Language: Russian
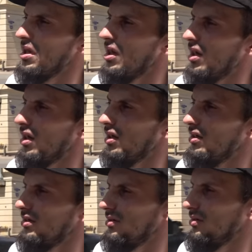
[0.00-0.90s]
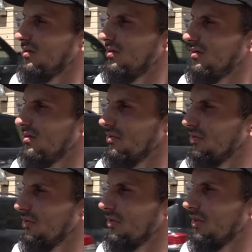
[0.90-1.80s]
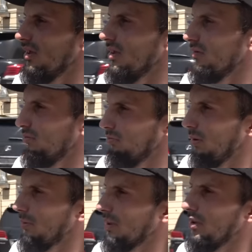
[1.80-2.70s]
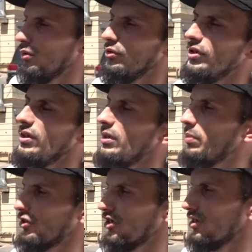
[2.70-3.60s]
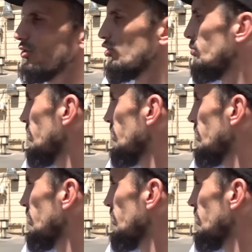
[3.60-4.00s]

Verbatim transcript: А, то есть вы помогали, да, вытаскивать? Да, помогали люди, и пожарные тоже